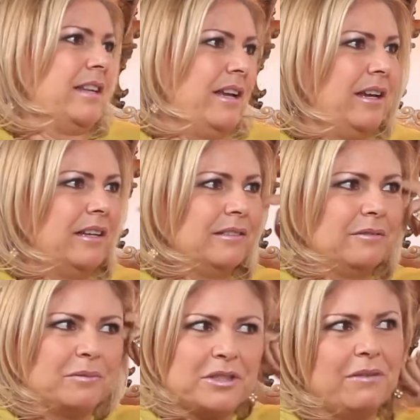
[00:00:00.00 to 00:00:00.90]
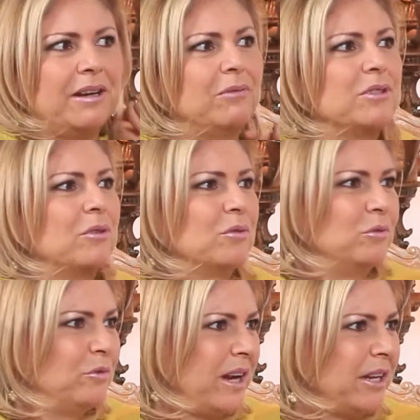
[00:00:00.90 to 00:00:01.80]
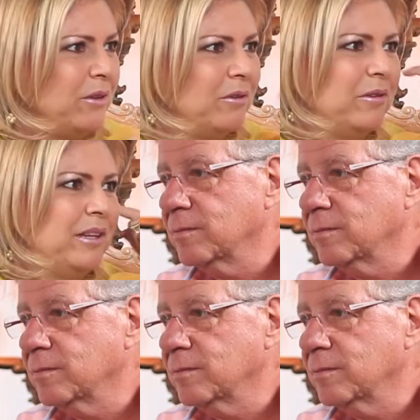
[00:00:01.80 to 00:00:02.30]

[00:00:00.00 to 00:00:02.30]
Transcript: eh, llevar nuestro sufragio